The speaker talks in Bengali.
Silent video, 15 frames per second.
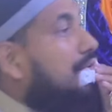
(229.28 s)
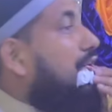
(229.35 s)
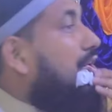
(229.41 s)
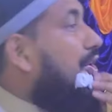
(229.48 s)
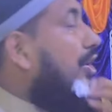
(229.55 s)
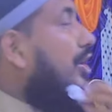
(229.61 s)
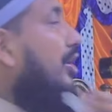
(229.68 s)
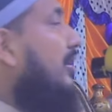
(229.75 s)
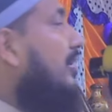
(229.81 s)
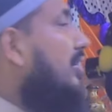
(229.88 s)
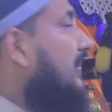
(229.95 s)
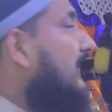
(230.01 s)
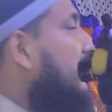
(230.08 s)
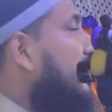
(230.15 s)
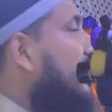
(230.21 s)
কি
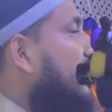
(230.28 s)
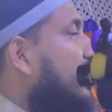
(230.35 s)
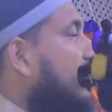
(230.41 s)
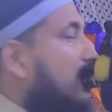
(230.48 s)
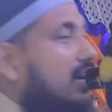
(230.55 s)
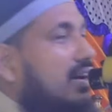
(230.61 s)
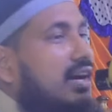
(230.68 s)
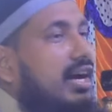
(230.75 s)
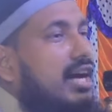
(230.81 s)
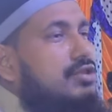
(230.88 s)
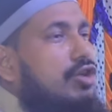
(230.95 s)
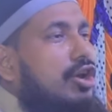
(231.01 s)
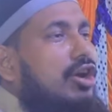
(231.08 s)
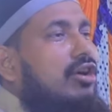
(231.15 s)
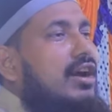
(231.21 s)
এ
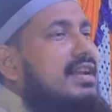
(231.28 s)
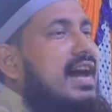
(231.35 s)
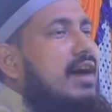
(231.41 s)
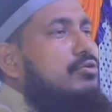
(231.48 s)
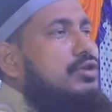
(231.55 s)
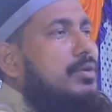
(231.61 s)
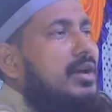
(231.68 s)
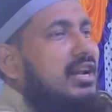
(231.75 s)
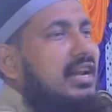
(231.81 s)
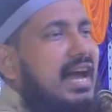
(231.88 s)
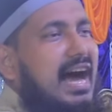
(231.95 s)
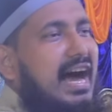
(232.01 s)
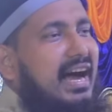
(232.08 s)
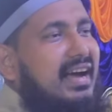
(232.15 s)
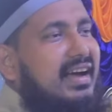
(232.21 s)
জোরকন
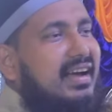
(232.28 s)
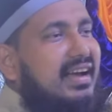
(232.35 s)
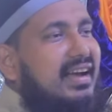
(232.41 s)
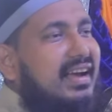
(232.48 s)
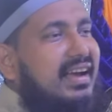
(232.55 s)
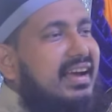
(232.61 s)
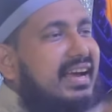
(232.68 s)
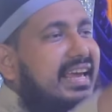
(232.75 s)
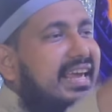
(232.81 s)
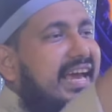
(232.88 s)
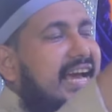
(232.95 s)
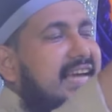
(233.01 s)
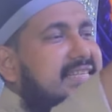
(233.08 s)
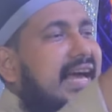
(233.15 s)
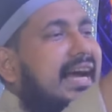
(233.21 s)
নাউজবিল্লা
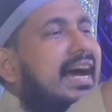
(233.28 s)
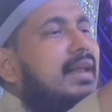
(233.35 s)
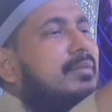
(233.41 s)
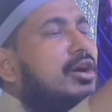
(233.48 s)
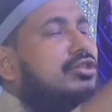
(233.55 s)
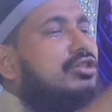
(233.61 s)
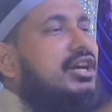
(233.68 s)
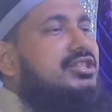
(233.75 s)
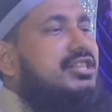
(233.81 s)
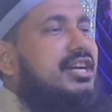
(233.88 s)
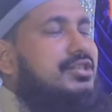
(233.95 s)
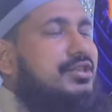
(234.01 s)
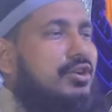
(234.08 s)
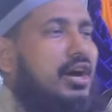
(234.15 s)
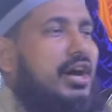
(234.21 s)
এই জায়গার মধ্যে
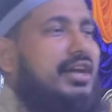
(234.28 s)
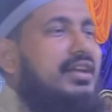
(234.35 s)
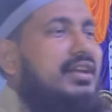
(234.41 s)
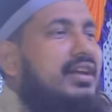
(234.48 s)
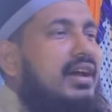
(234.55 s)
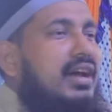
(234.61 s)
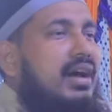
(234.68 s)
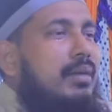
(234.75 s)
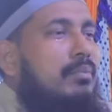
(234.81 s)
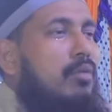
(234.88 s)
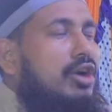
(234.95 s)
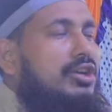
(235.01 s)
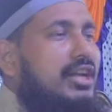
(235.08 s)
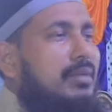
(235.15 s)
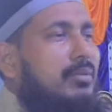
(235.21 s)
শেষ নয়
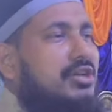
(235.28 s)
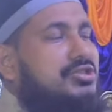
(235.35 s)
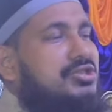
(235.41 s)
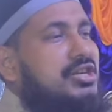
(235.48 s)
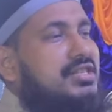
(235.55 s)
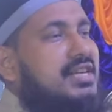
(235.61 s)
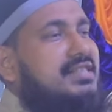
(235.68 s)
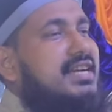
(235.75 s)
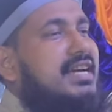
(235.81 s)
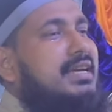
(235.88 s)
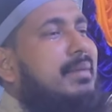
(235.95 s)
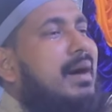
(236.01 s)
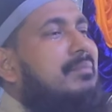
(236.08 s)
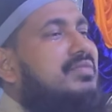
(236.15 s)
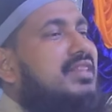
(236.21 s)
মডিল মসজিদে যে
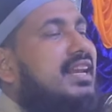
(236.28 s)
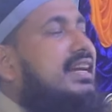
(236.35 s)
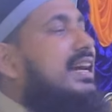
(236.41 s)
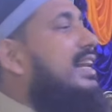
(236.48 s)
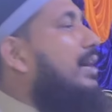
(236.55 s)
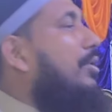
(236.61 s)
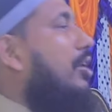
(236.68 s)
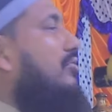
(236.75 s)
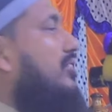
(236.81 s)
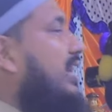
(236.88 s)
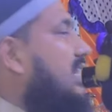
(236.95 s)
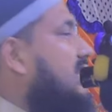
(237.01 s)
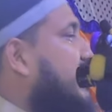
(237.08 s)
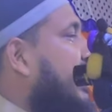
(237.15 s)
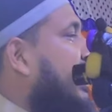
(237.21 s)
ইমামদেরকে নিয়োগ
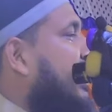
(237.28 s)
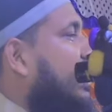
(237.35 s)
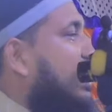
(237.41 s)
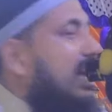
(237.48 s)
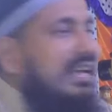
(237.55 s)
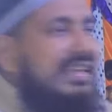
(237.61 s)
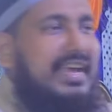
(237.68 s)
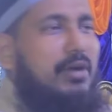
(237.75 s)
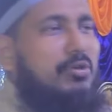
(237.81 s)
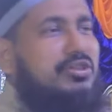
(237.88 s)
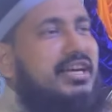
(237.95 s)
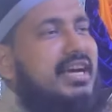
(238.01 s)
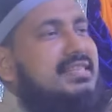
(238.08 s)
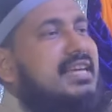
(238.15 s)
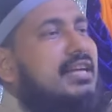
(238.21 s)
দিয়েছে কেউ
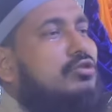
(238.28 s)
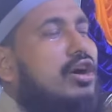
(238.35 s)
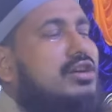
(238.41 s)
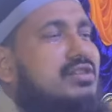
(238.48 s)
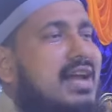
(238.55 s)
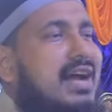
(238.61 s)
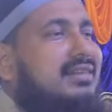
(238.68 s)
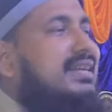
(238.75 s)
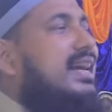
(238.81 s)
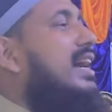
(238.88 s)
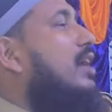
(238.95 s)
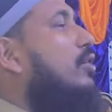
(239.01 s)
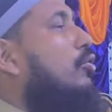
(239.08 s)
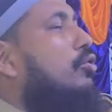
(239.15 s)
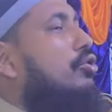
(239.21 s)
দিয়েছে দশ লাখ
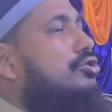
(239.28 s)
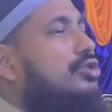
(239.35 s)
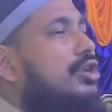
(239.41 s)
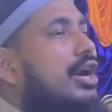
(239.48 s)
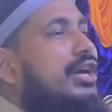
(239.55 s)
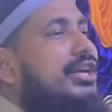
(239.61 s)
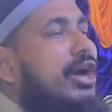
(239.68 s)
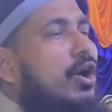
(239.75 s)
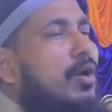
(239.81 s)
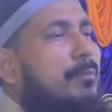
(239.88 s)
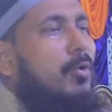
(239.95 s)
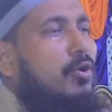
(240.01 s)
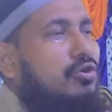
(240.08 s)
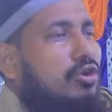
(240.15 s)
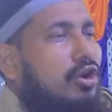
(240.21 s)
টাকা ঘুষ কেউ
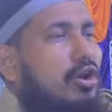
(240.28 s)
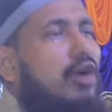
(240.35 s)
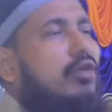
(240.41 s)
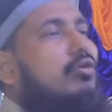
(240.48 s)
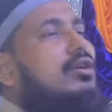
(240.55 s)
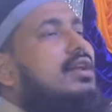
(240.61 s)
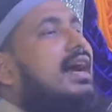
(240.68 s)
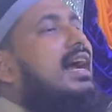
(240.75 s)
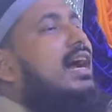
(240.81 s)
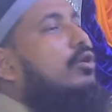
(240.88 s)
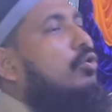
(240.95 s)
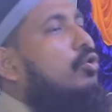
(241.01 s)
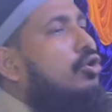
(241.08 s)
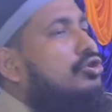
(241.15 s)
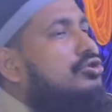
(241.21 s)
পনেরো লক্ষ টাকা
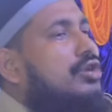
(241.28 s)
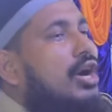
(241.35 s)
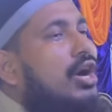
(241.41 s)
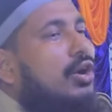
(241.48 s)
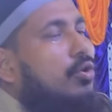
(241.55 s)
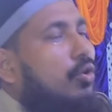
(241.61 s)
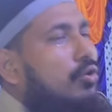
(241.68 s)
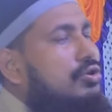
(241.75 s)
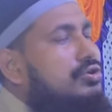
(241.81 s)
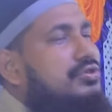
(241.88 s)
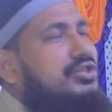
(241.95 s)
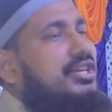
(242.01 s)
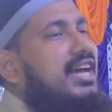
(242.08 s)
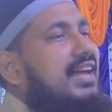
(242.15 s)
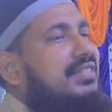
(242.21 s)
ঘুষ ঘুষ
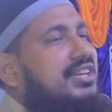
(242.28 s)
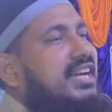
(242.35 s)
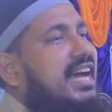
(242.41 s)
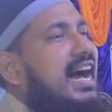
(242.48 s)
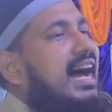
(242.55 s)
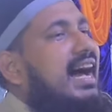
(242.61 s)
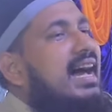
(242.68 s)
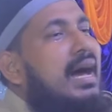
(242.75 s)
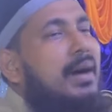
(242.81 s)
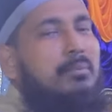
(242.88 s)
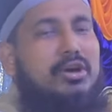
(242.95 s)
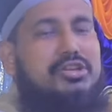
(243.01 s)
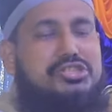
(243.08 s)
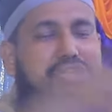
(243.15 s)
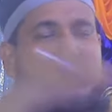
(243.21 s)
দিয়ে দিয়া
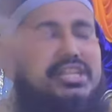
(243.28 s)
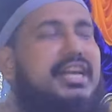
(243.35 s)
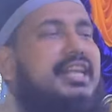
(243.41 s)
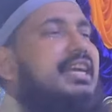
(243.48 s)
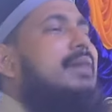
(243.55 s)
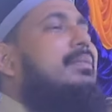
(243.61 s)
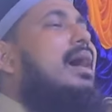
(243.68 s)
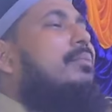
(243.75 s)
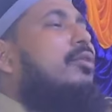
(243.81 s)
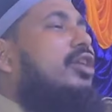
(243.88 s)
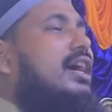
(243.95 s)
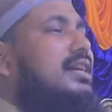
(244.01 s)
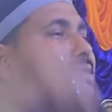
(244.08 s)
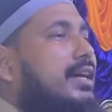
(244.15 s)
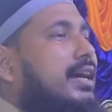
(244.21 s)
মসজিদের ইমাম
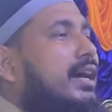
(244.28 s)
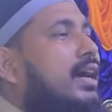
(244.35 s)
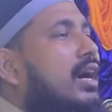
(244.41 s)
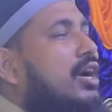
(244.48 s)
হয়েছে